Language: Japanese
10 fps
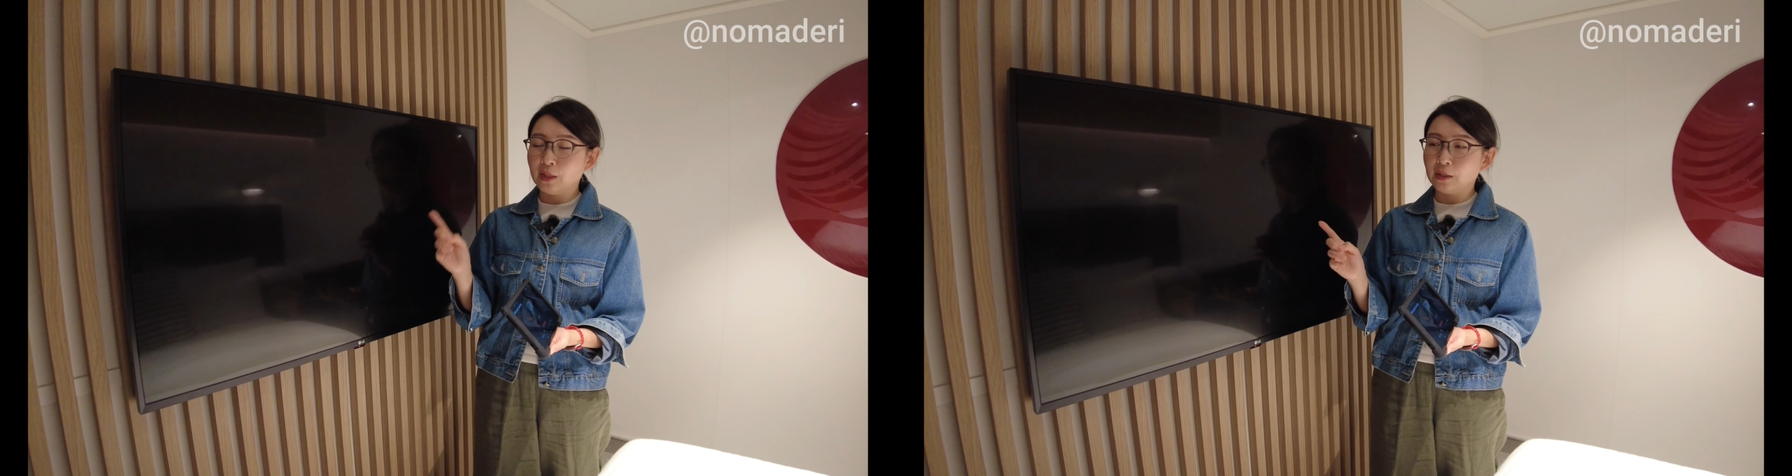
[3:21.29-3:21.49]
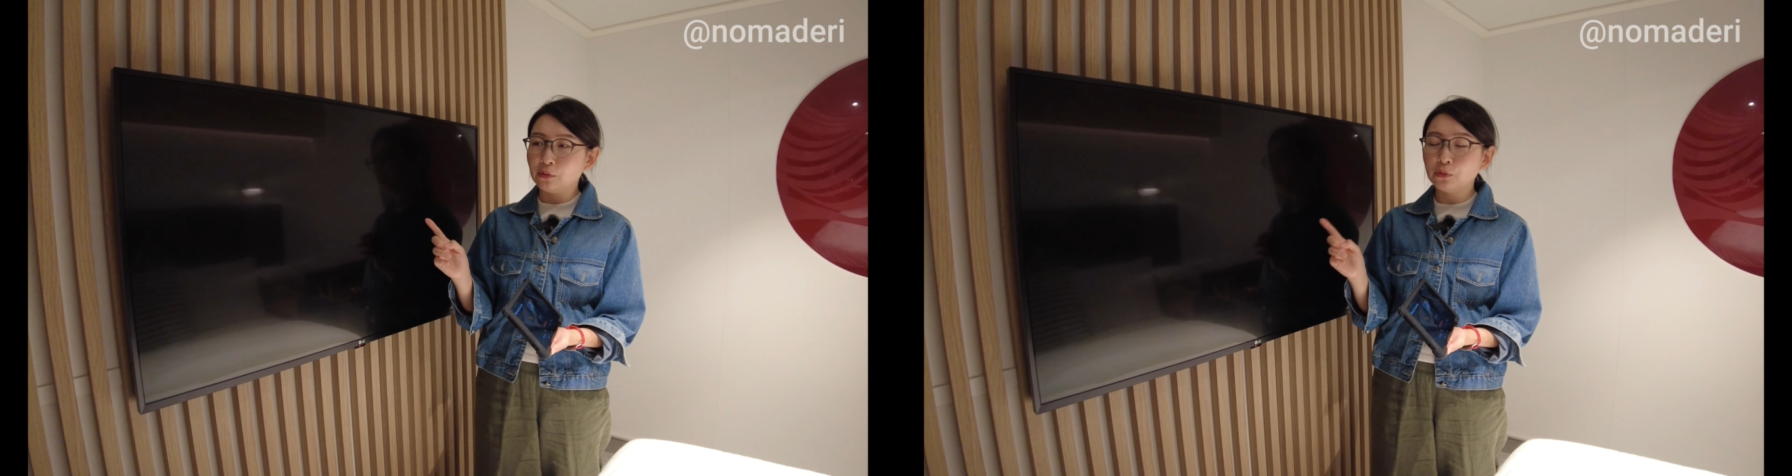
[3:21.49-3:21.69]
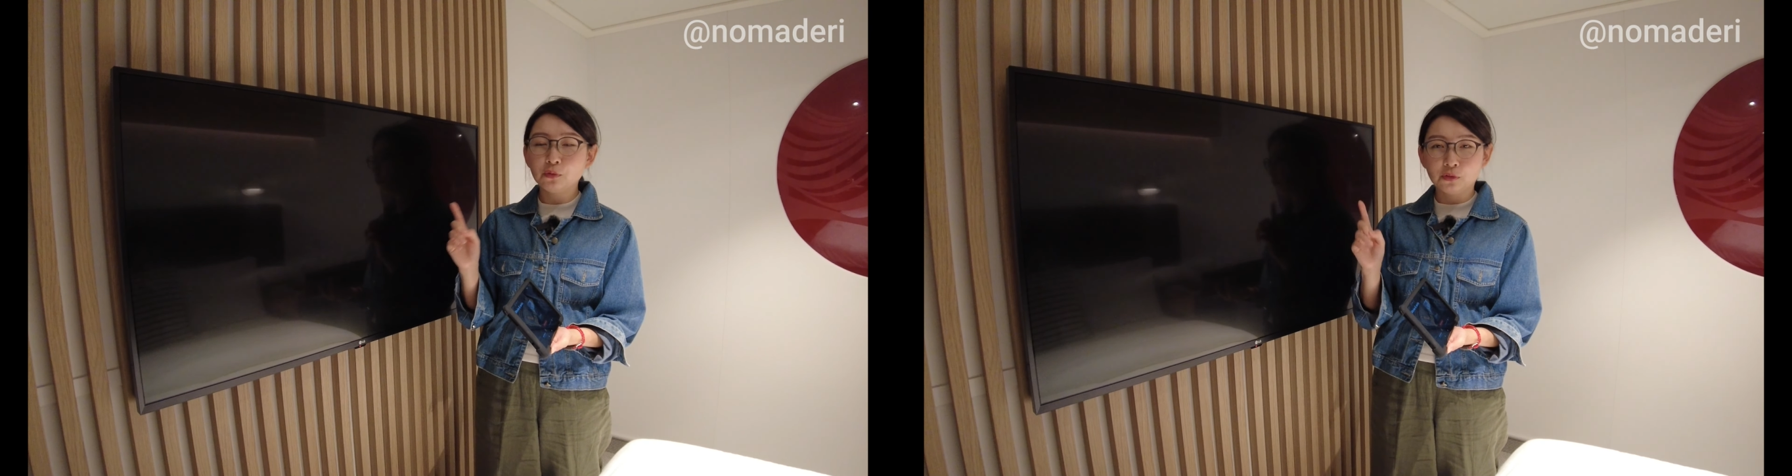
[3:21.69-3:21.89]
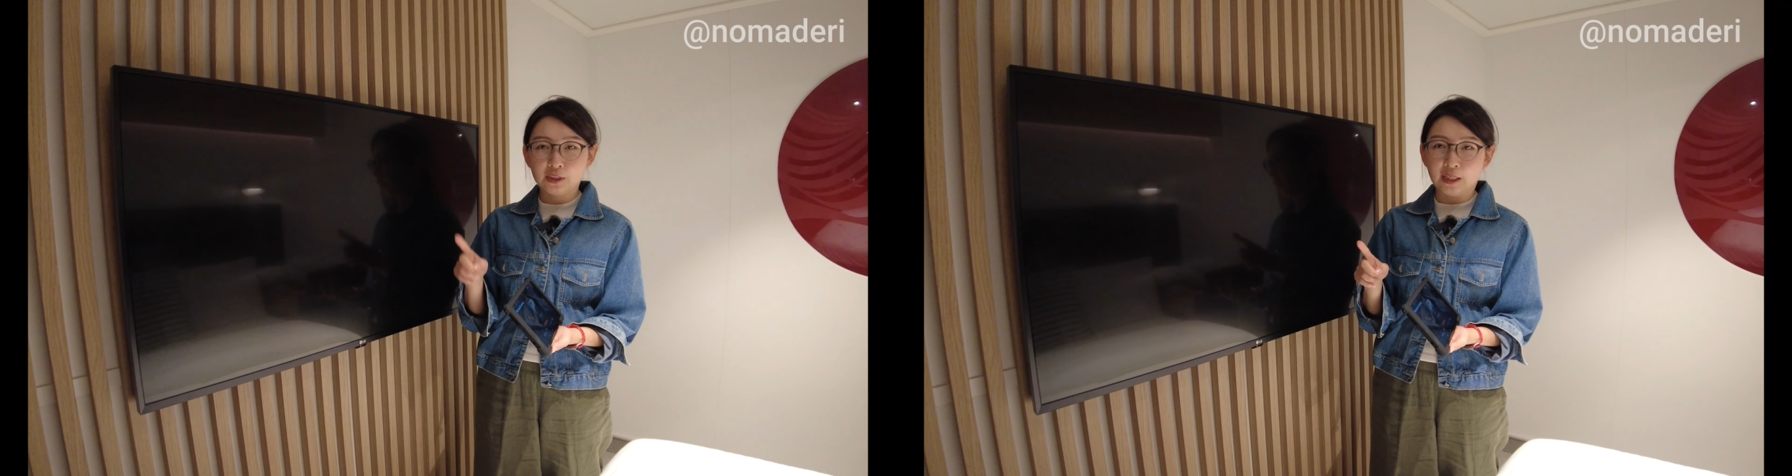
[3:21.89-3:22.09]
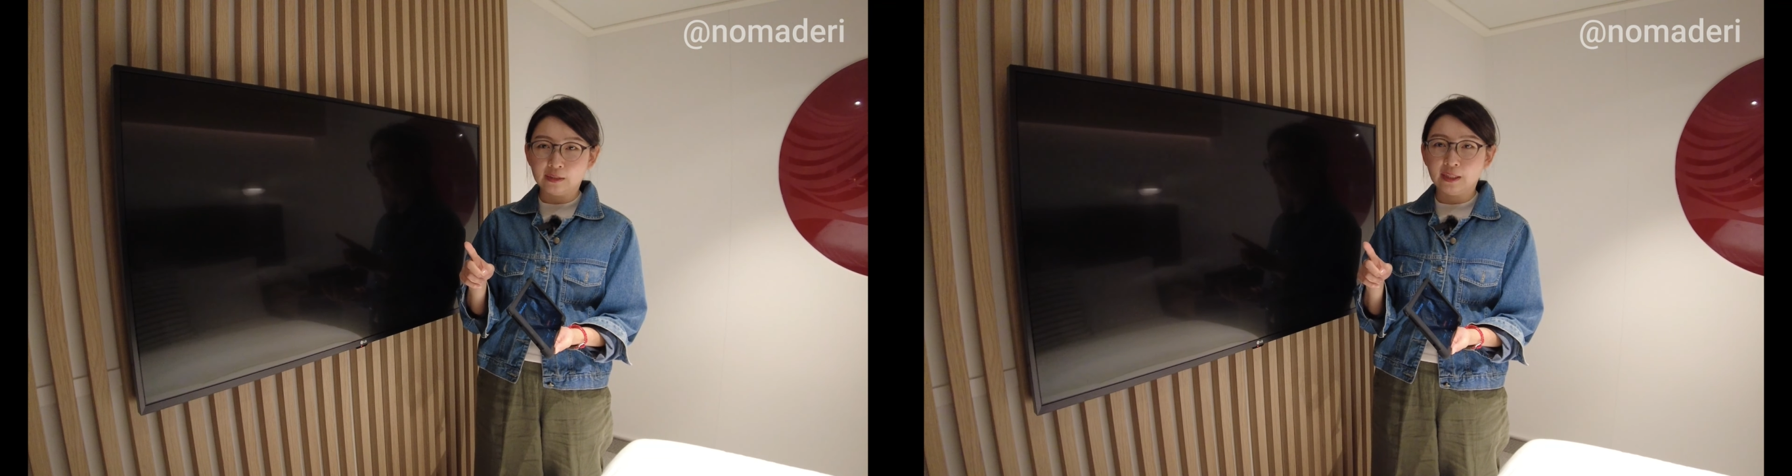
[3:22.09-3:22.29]
で Google
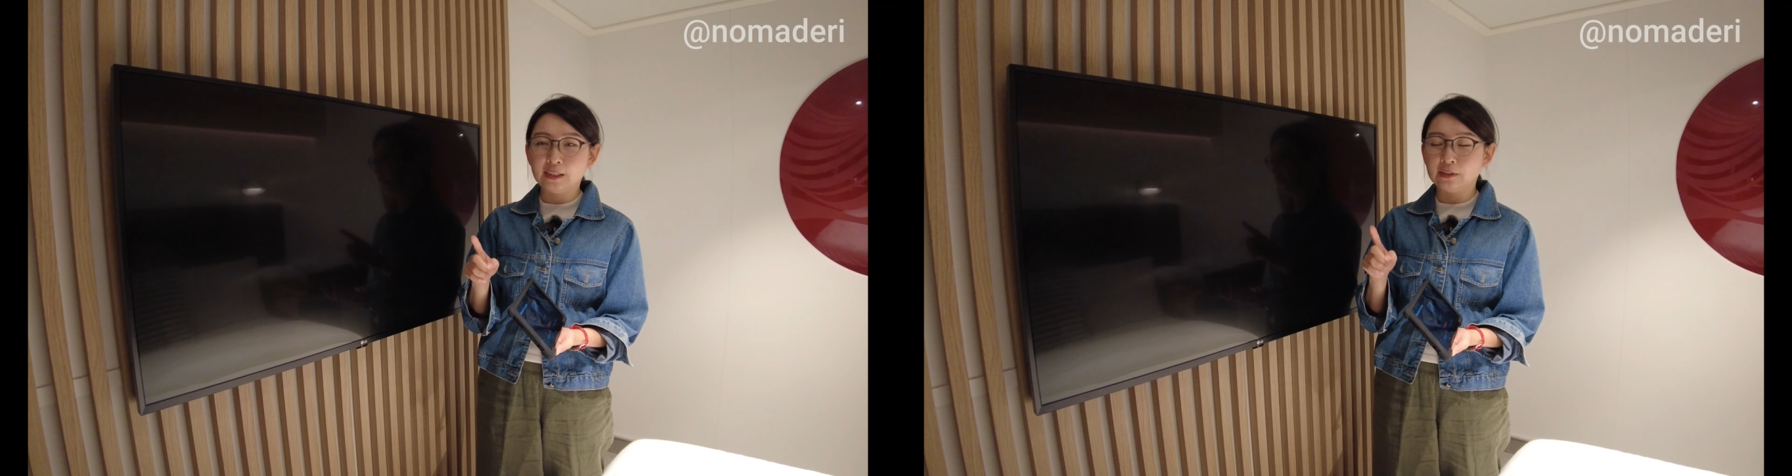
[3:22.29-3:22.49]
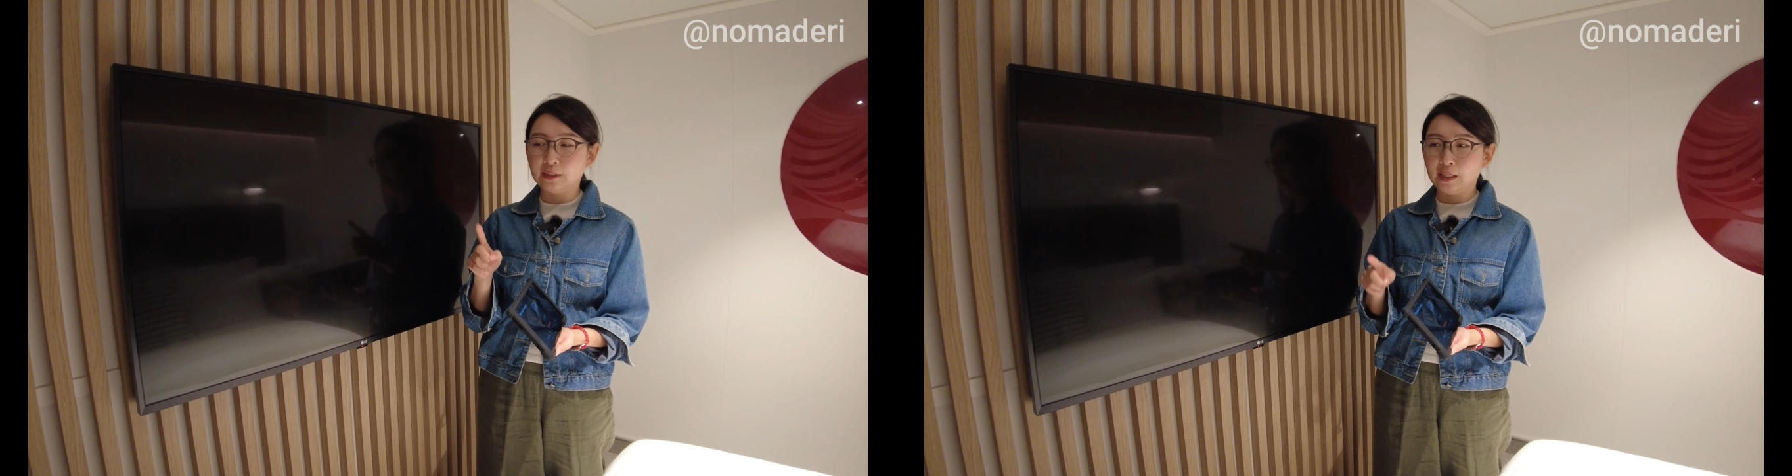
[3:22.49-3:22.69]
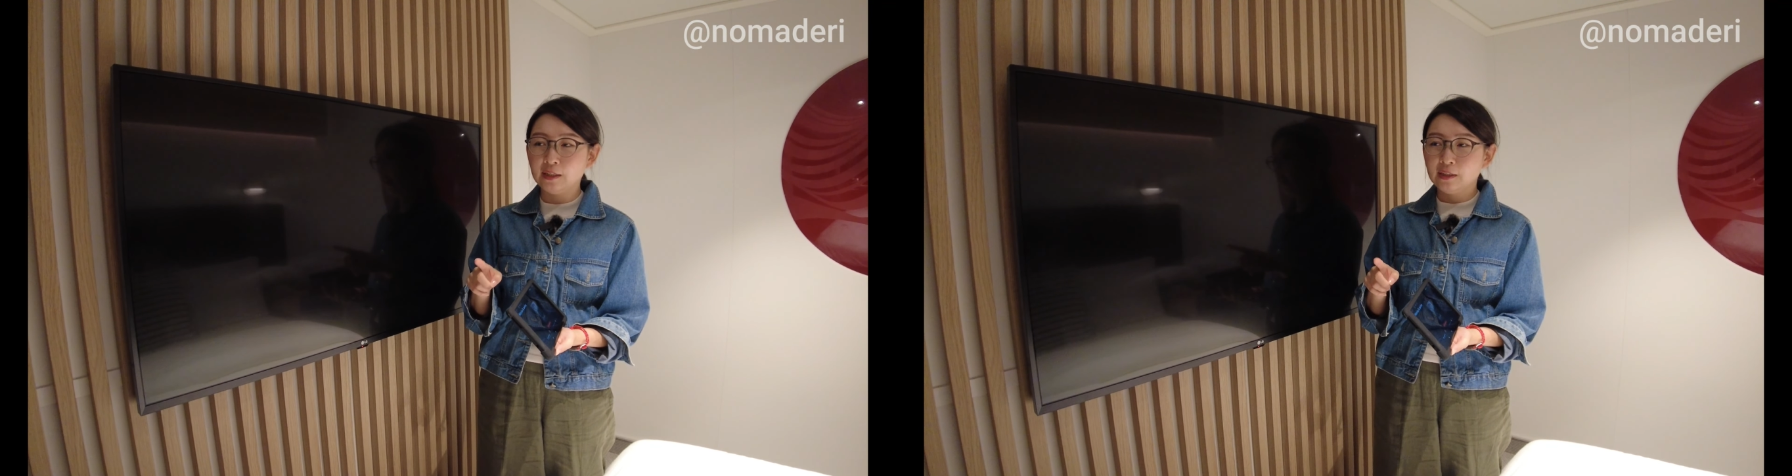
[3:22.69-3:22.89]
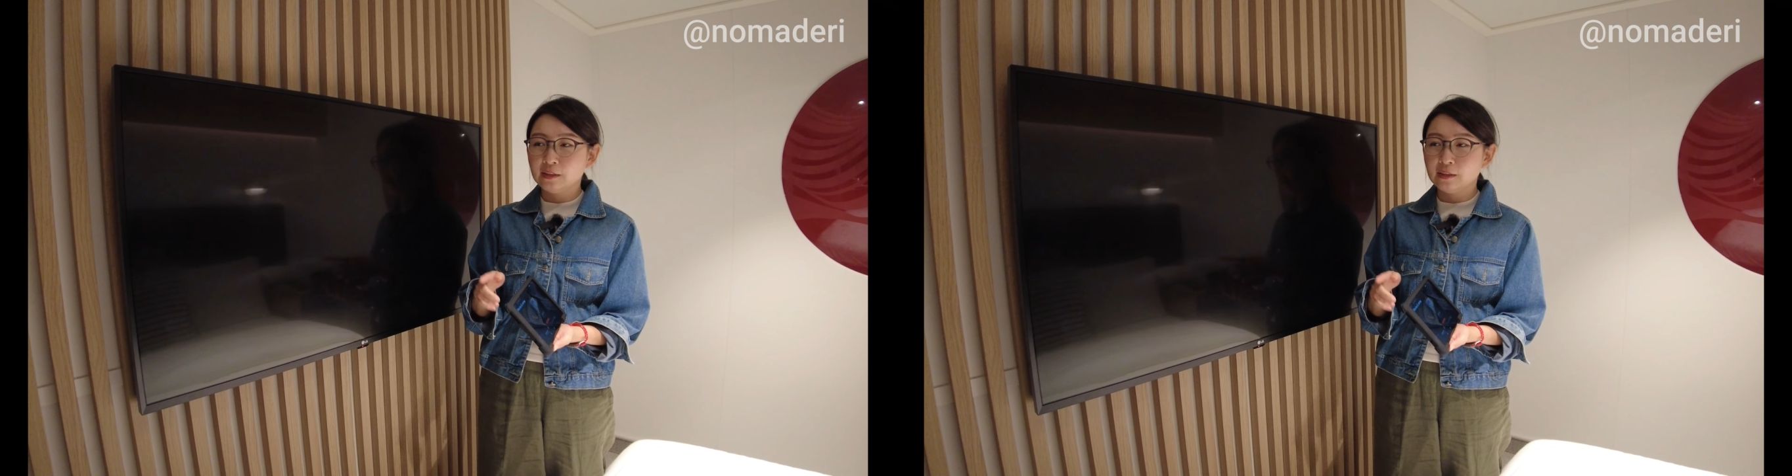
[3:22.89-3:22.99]
しかないですね